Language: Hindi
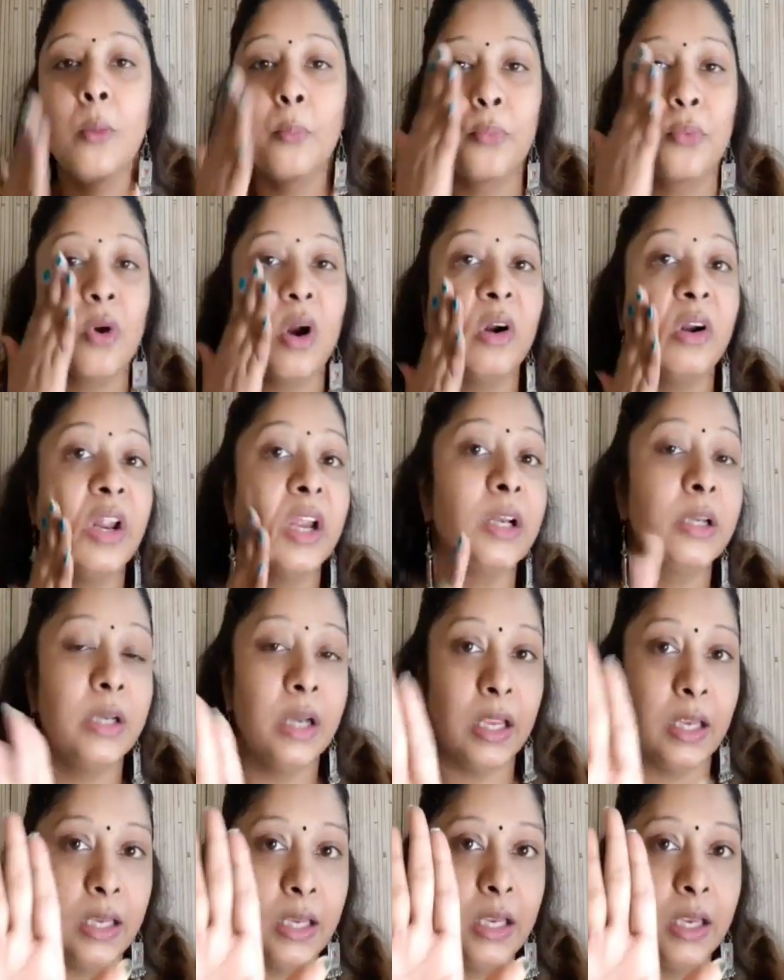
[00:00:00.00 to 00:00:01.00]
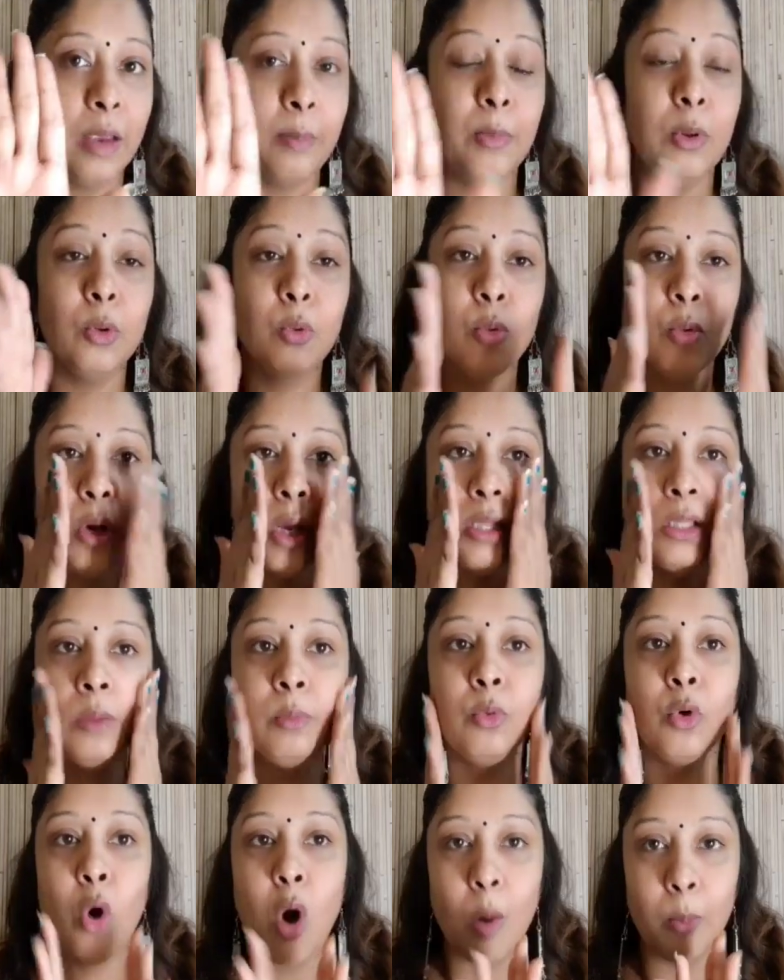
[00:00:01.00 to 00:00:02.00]
प्रोडक्ट नहीं है बिल्कुल एकदम
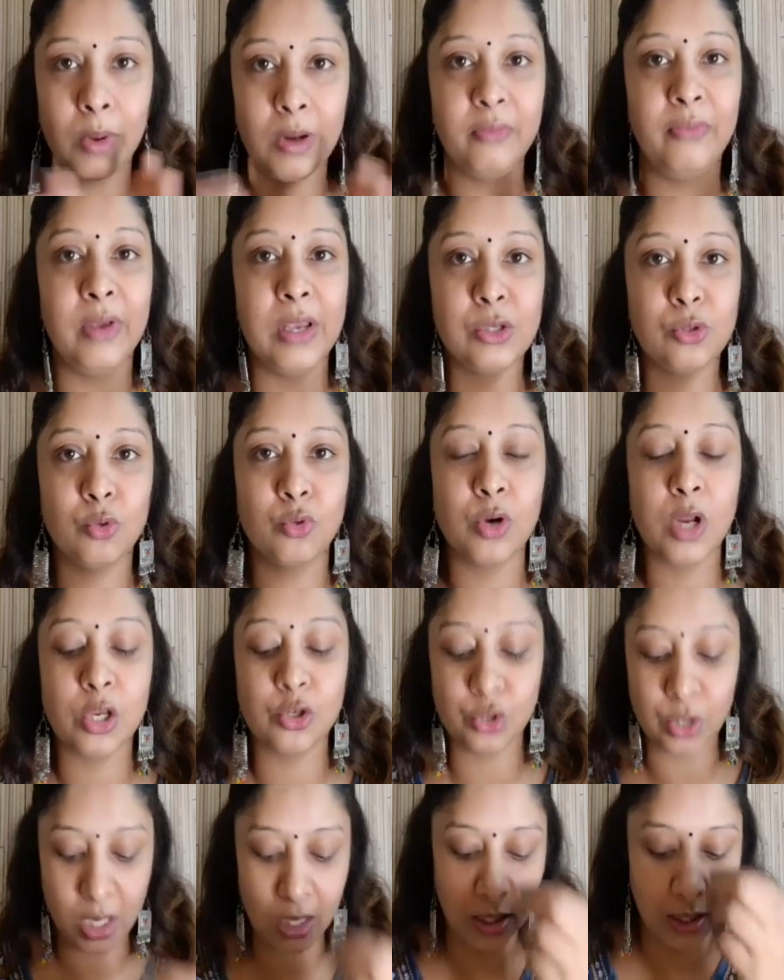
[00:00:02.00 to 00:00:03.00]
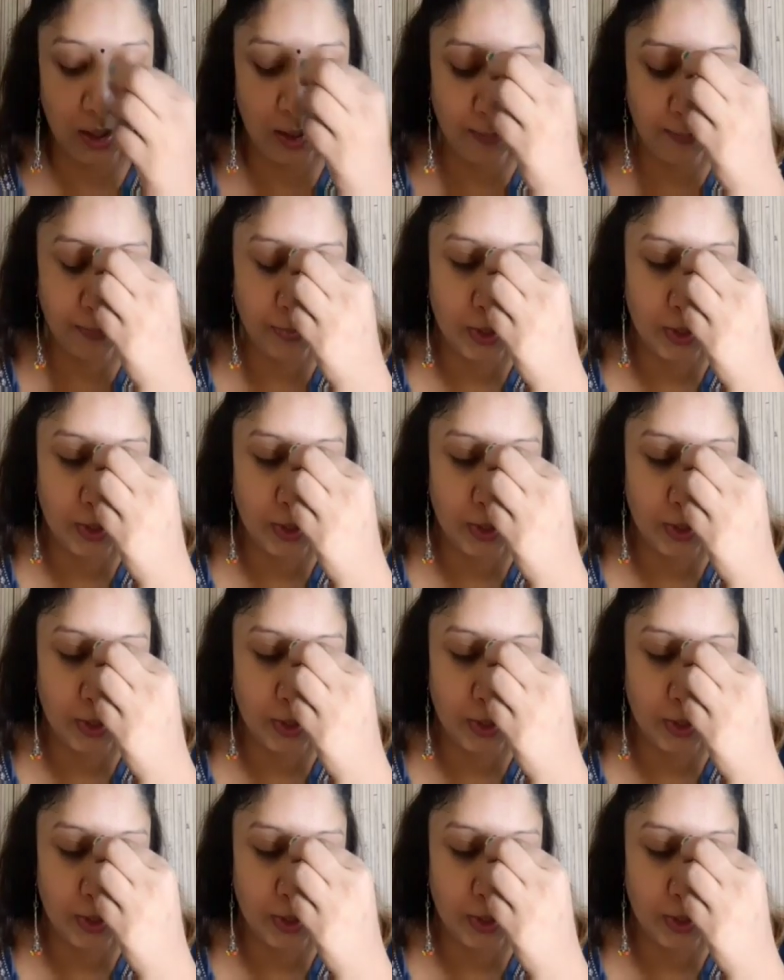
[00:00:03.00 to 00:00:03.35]
नॉर्मल फेस होना चाहिए